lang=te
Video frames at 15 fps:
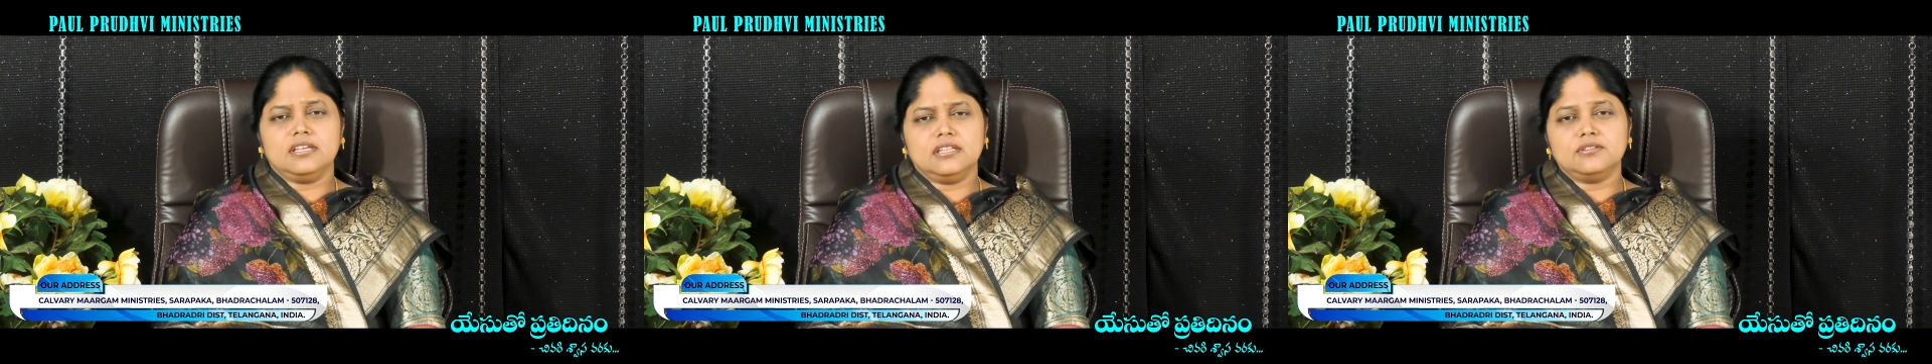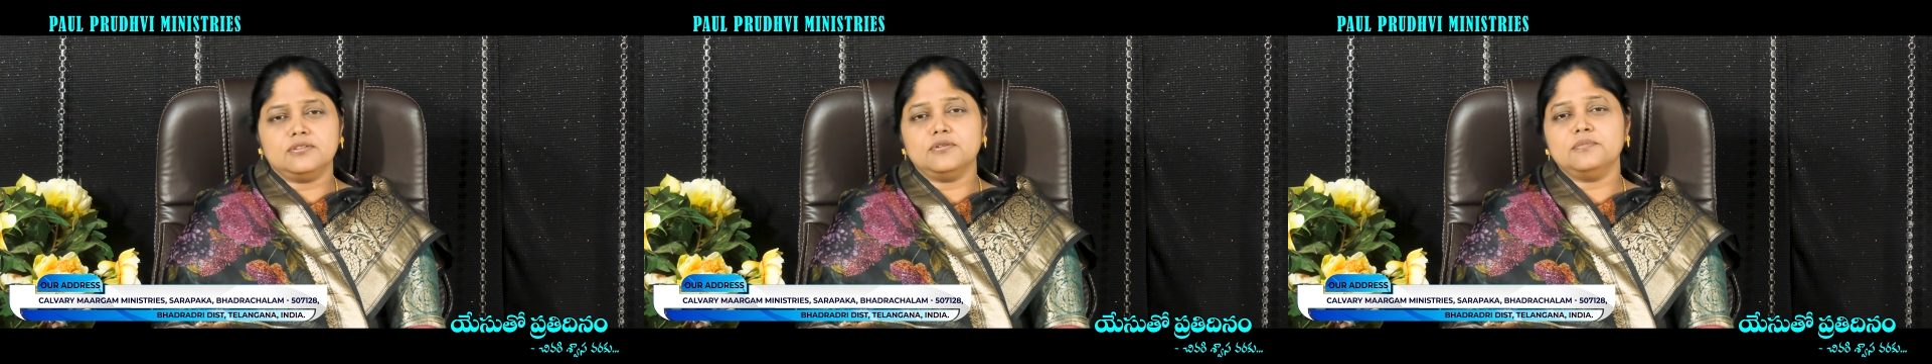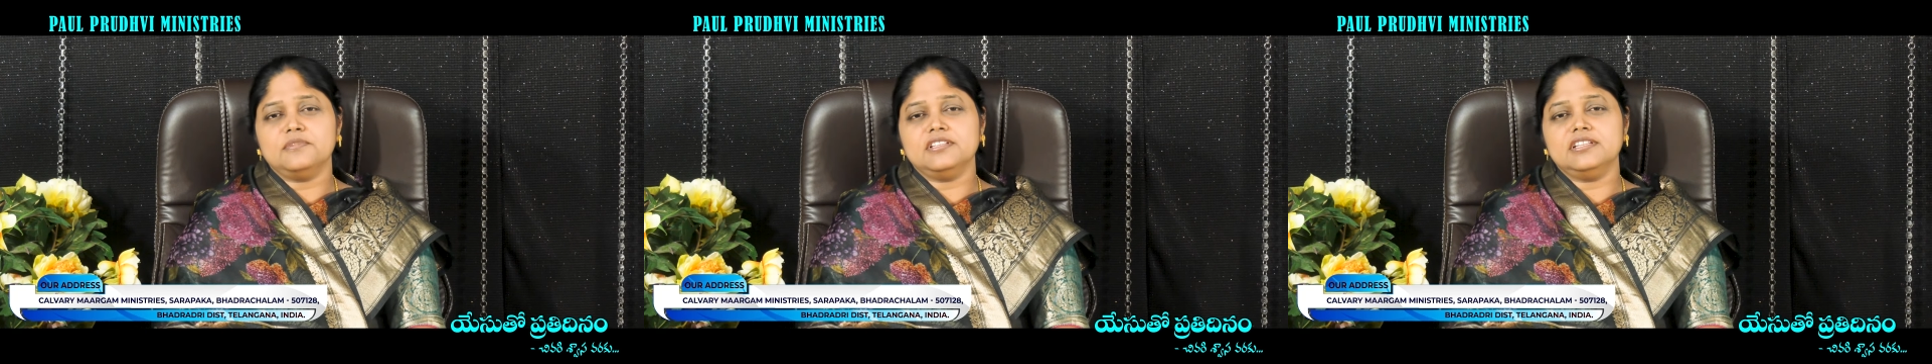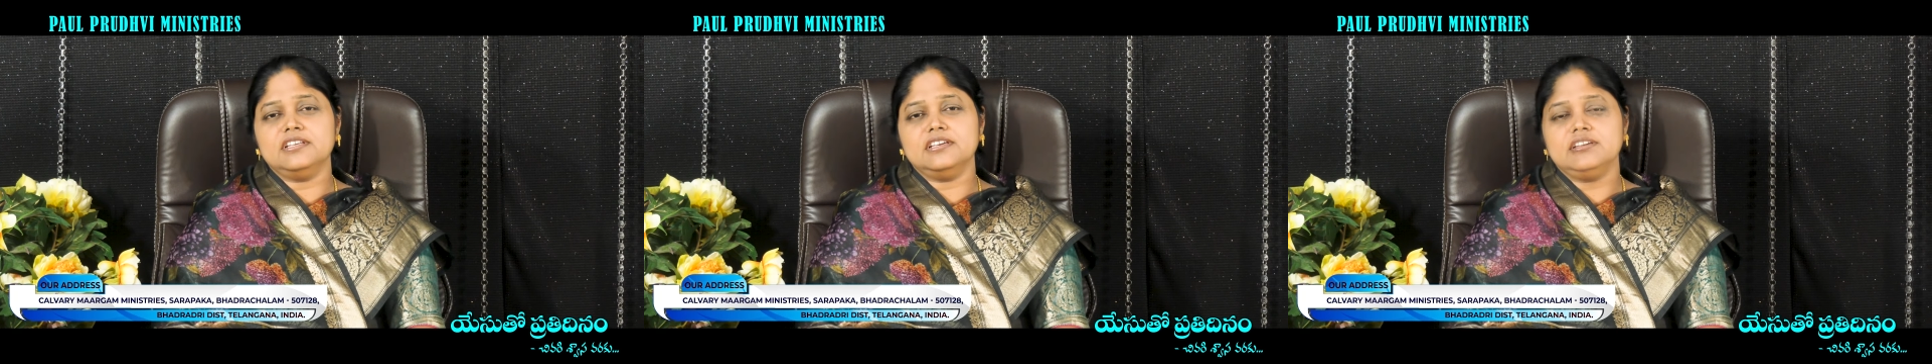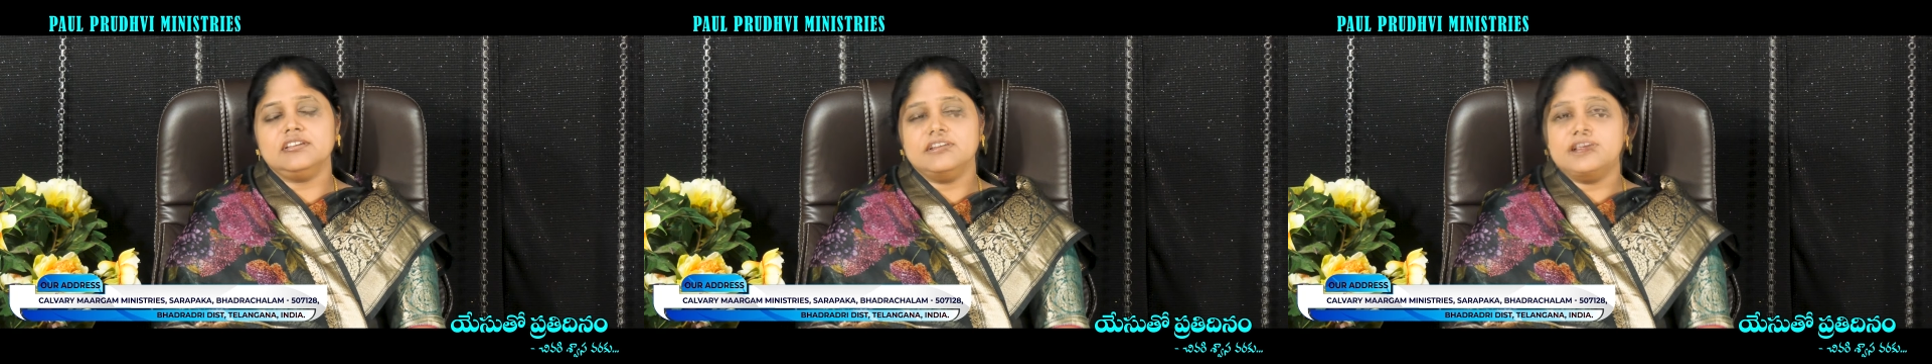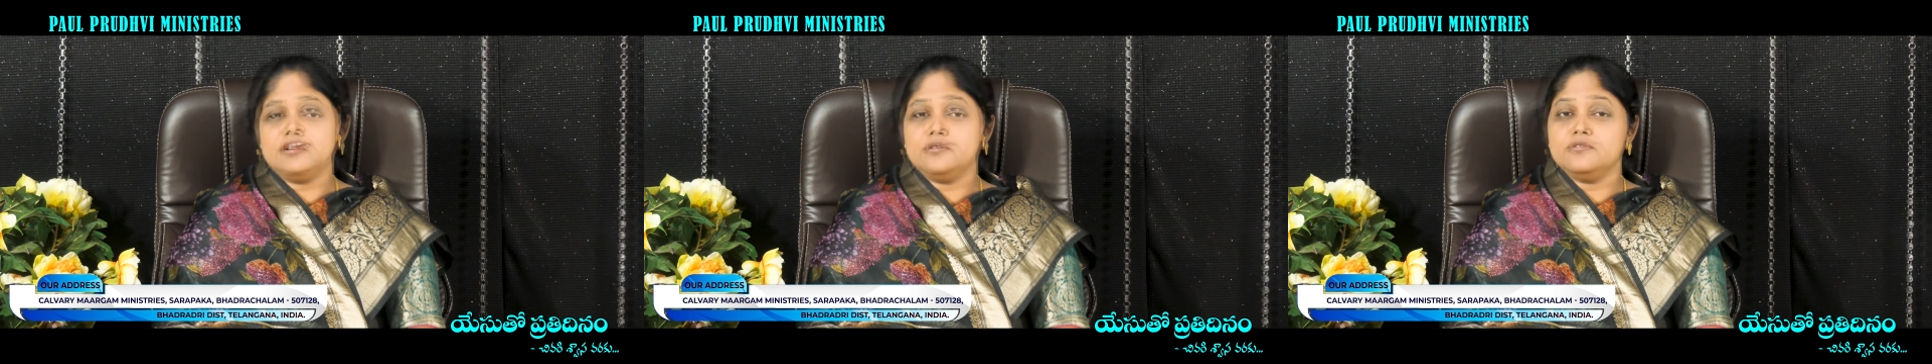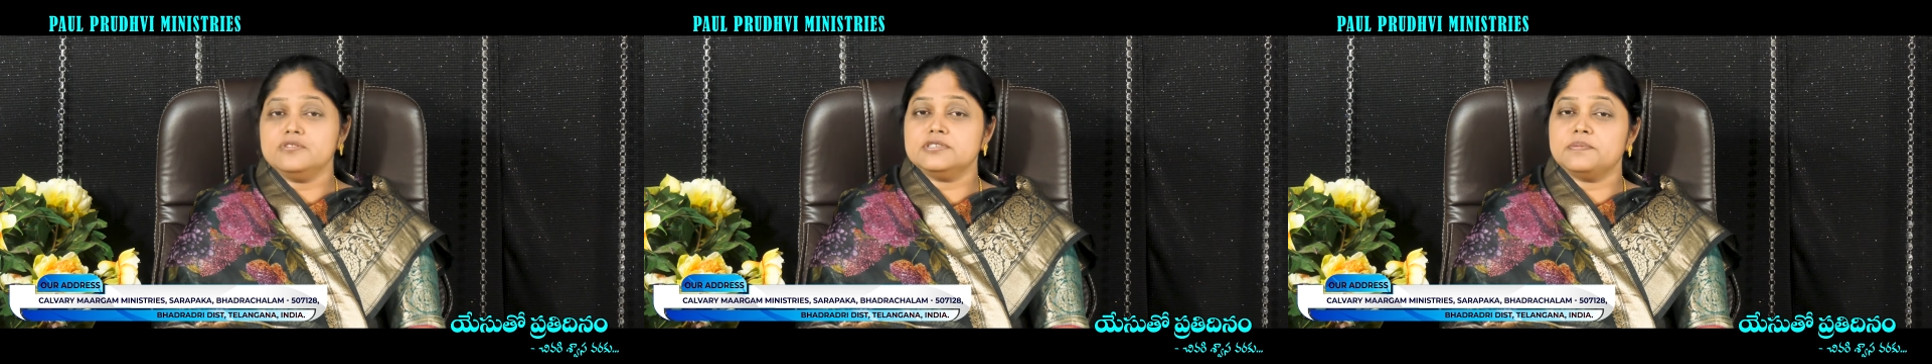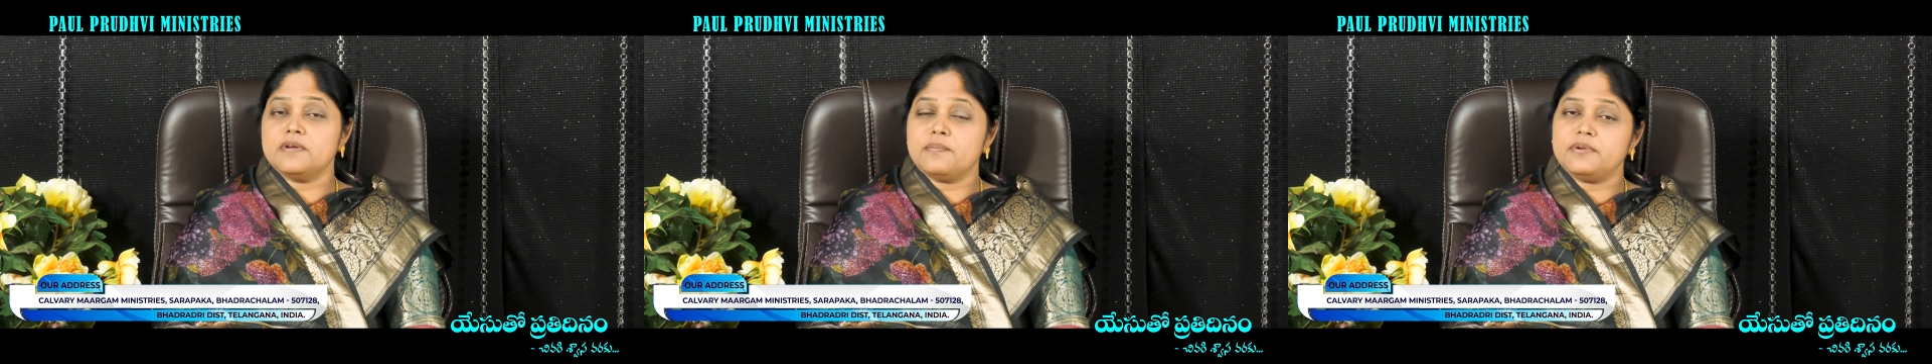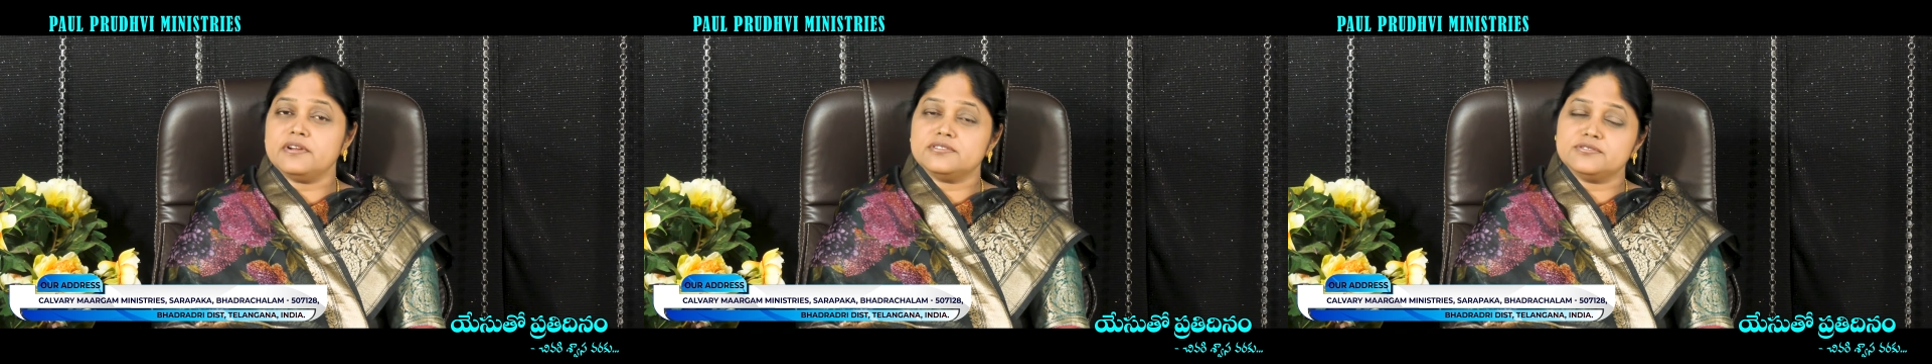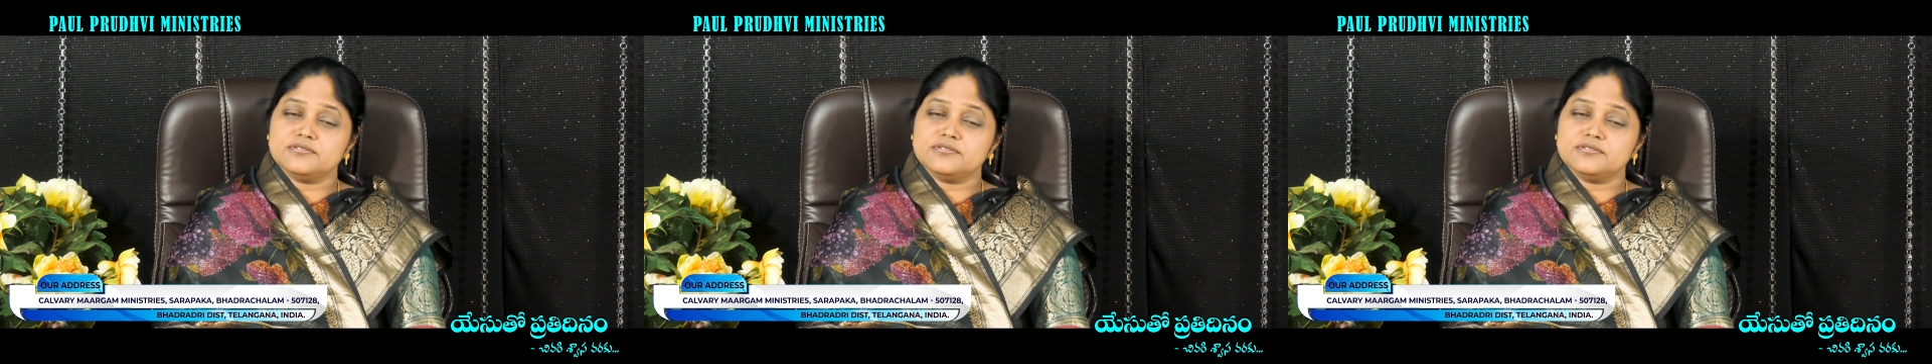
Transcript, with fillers: ఎంతోమంది న్యూస్ పేపర్